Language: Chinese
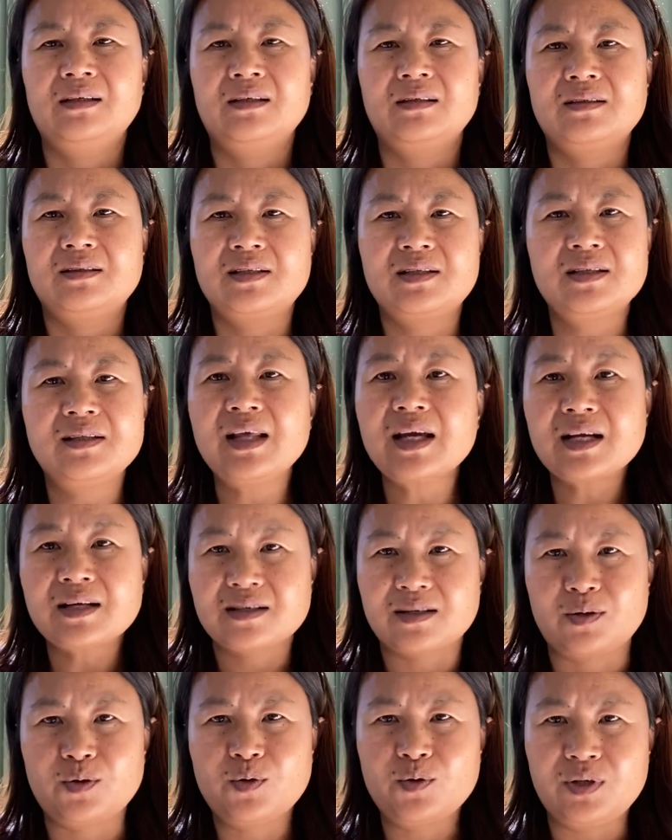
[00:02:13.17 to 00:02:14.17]
其实那个
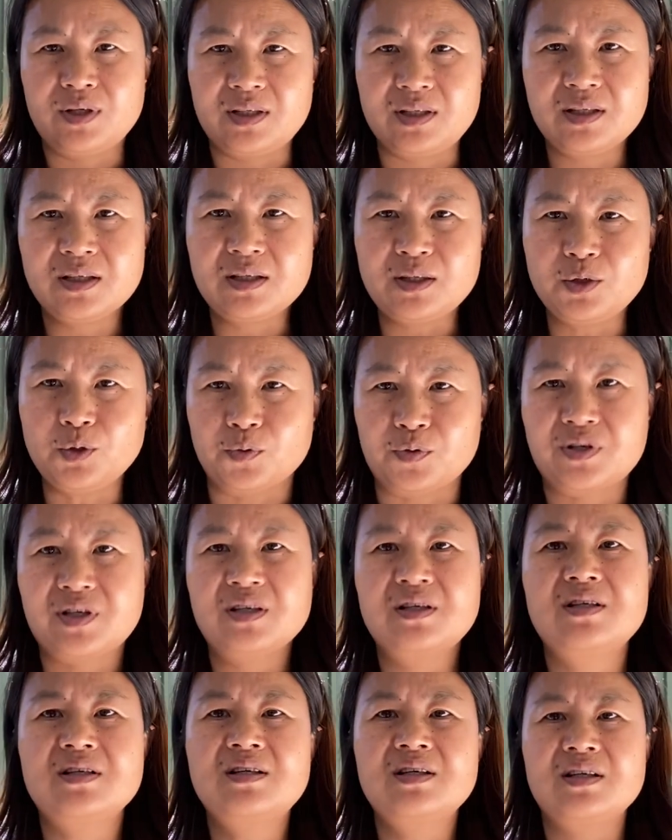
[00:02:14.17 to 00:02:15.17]
时候已经有识
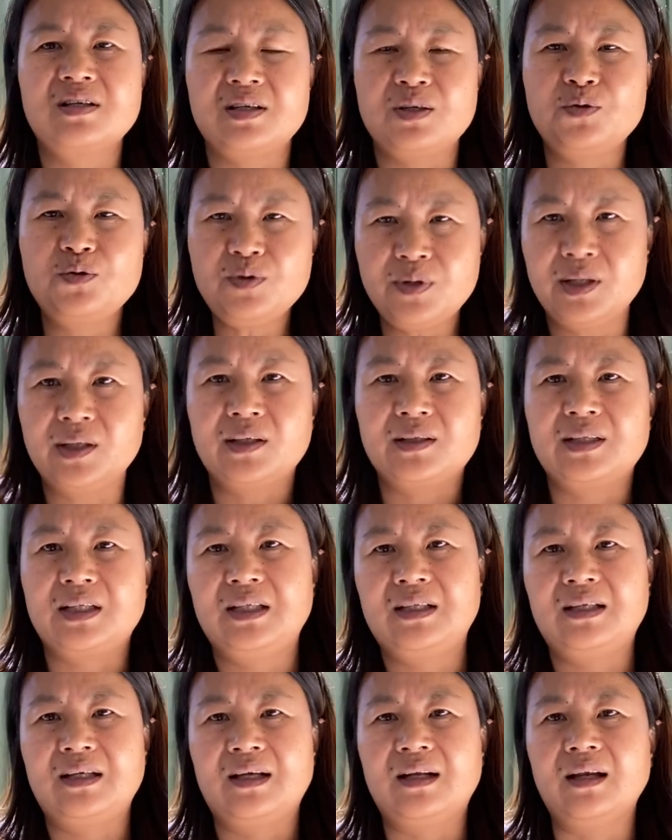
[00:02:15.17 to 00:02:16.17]
之士已经预料到这一
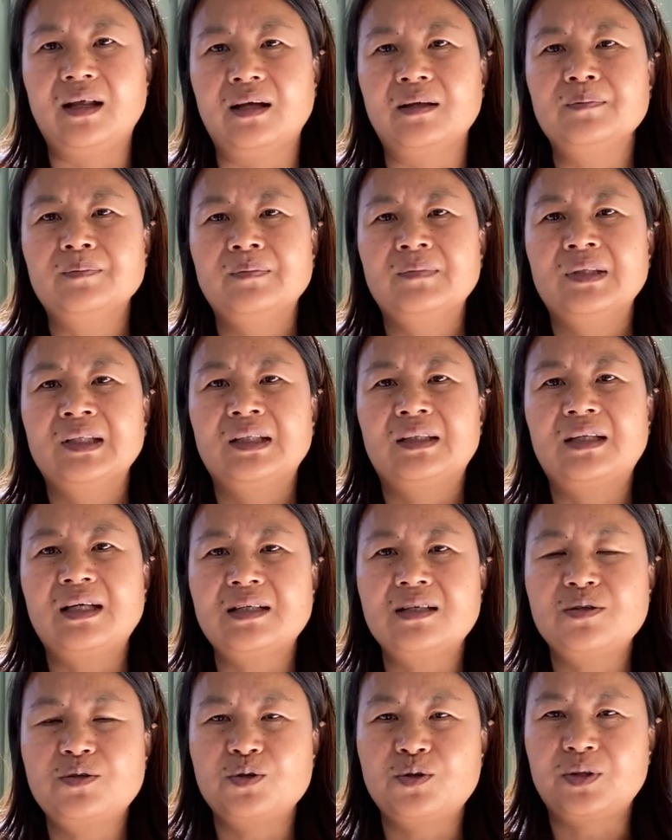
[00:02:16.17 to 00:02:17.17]
天了。但
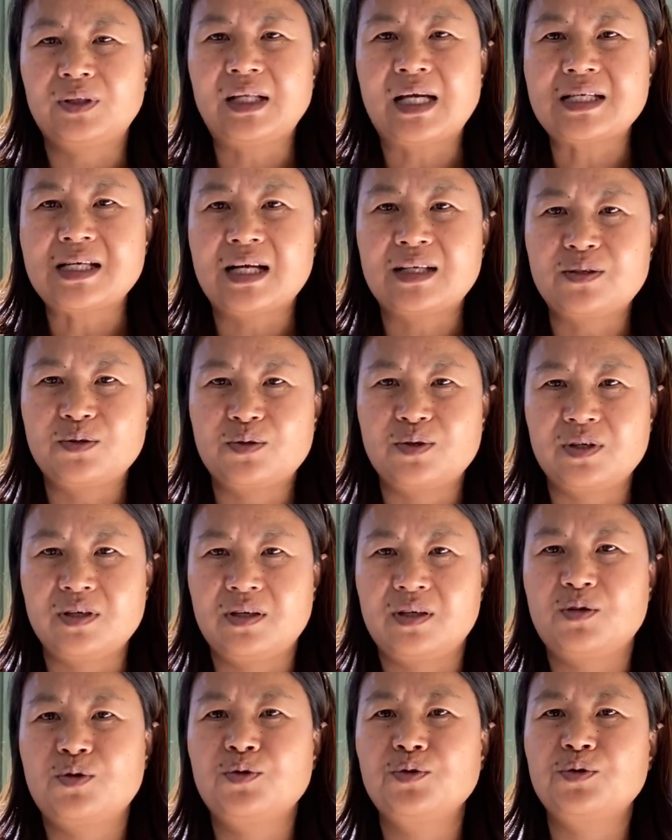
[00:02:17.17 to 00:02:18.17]
是就说大家就是
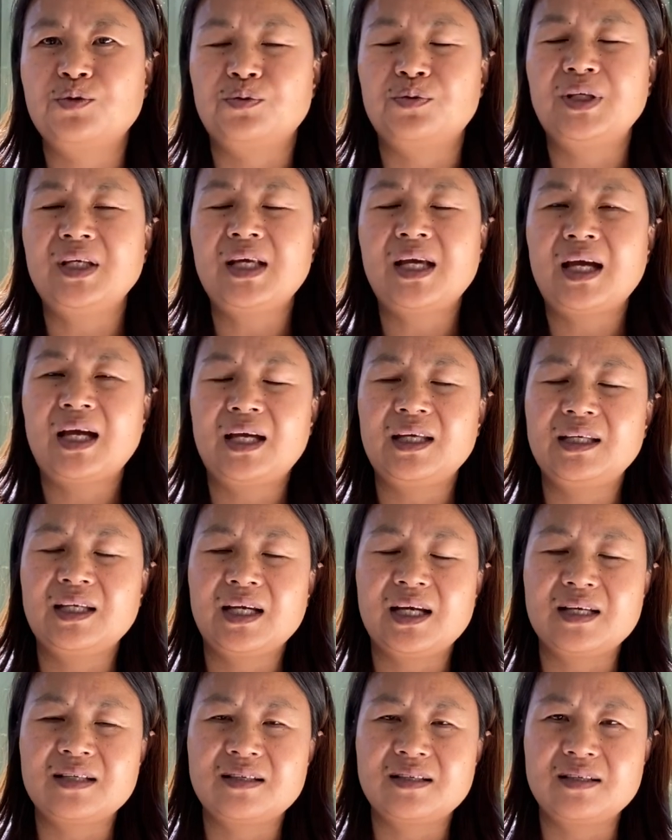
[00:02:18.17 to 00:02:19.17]
出主意啊，应
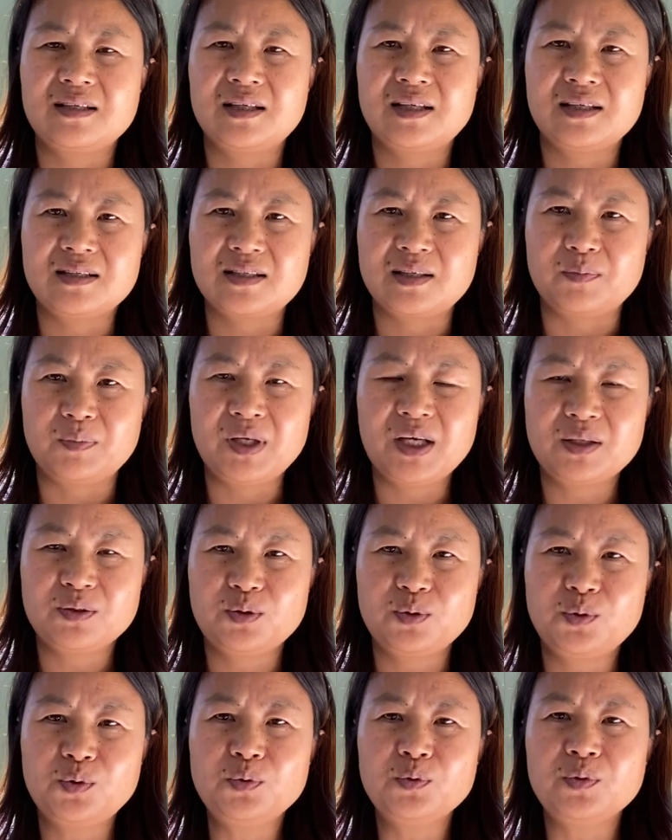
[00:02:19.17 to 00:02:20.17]
该是怎么样去
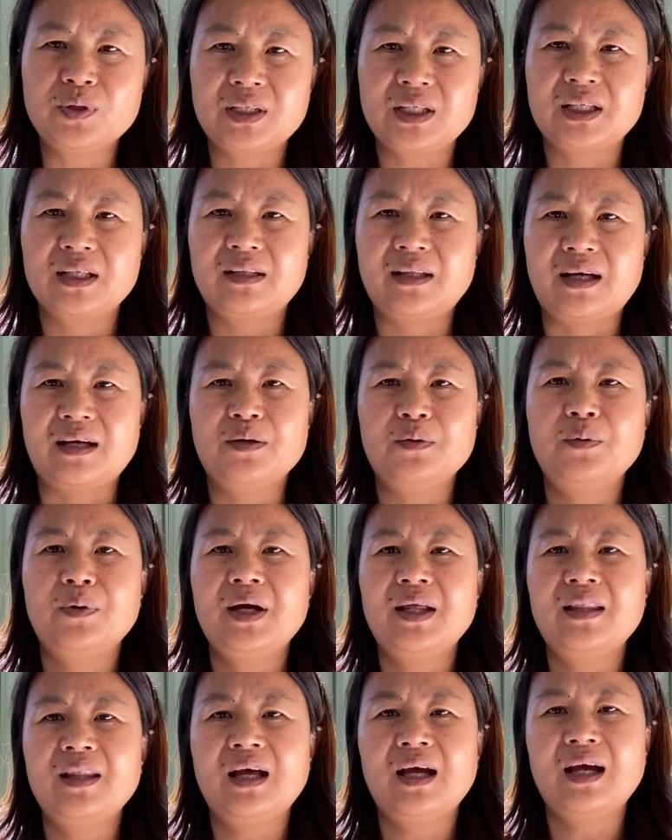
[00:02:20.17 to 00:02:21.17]
度过这个难
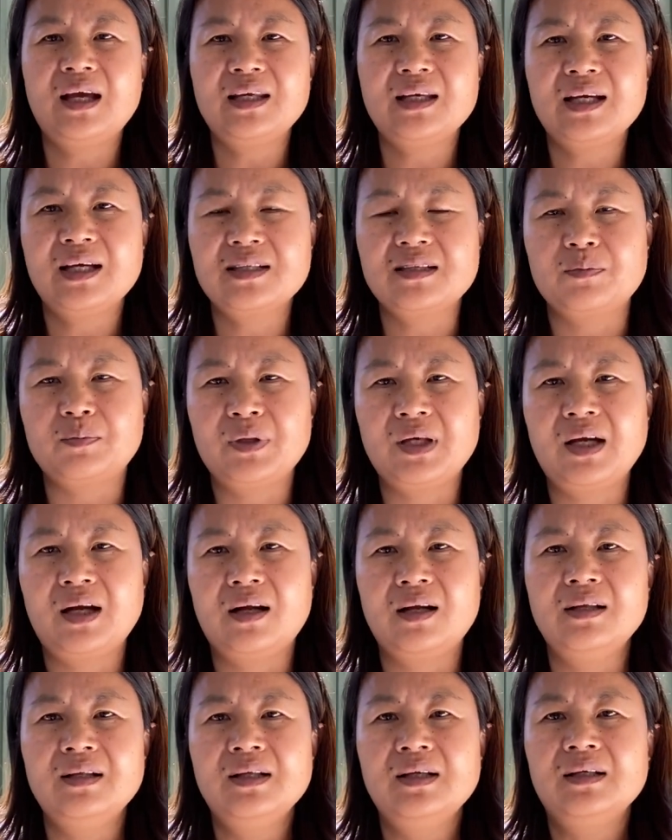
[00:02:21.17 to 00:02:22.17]
关呢？应该怎么样？
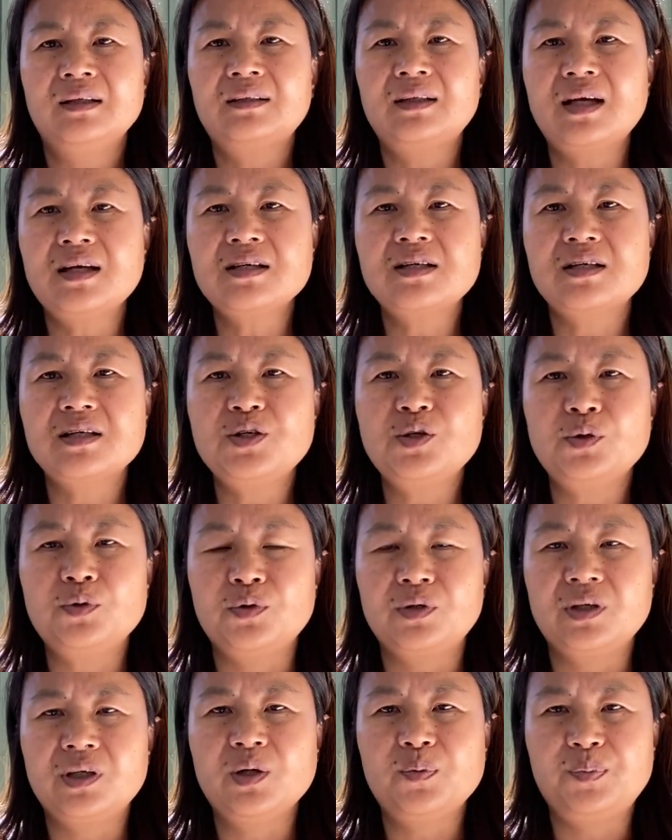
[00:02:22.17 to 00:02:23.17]
当时就有
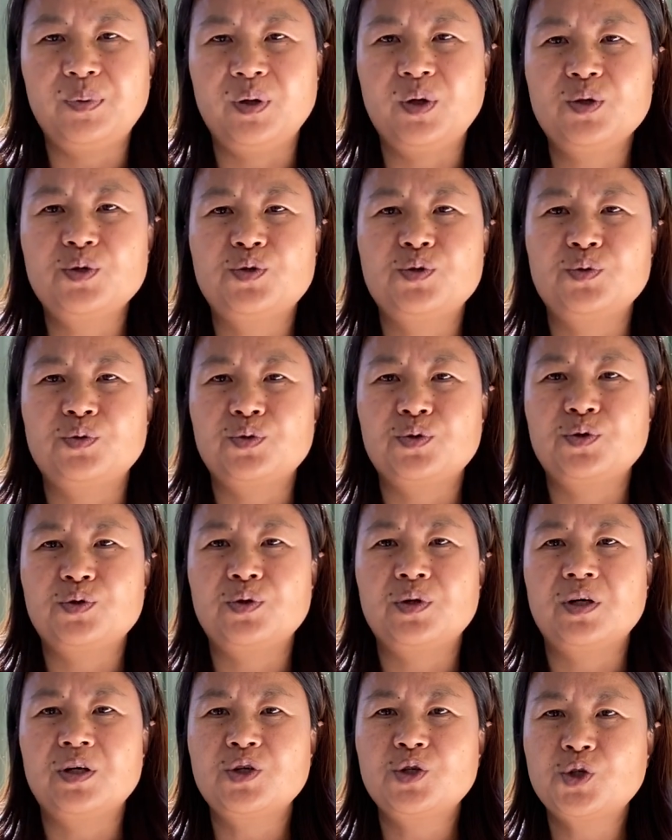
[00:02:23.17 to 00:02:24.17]
一个博主就
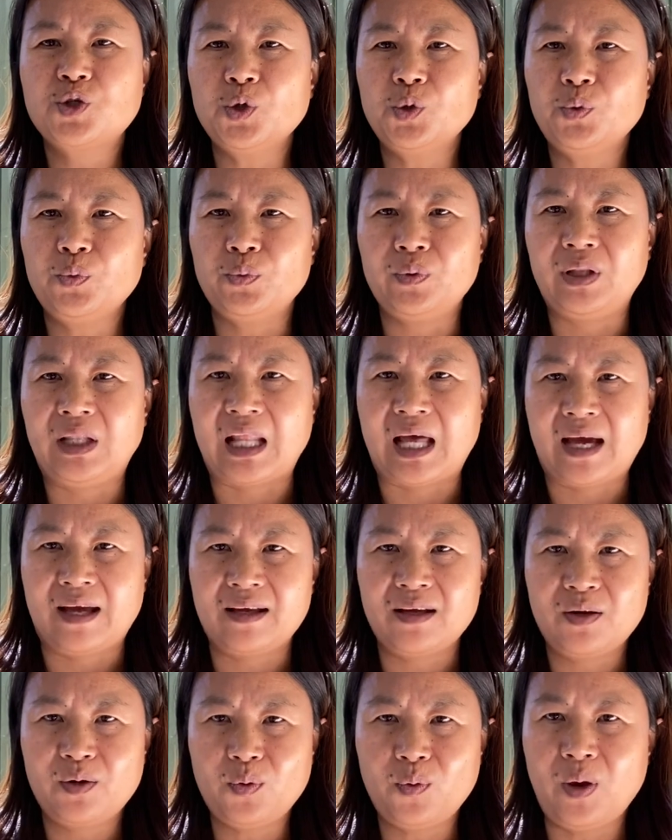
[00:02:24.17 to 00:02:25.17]
说种
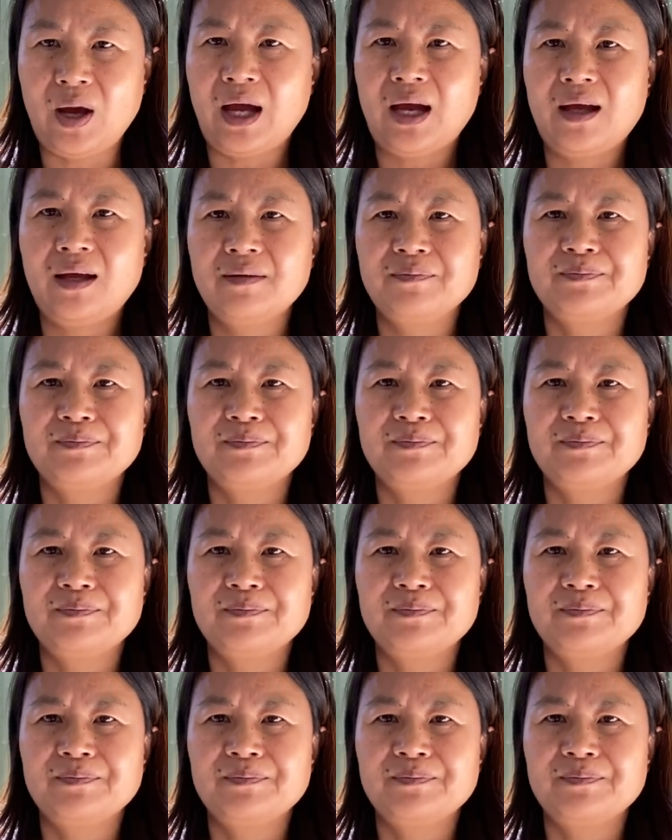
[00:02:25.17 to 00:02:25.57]
南瓜，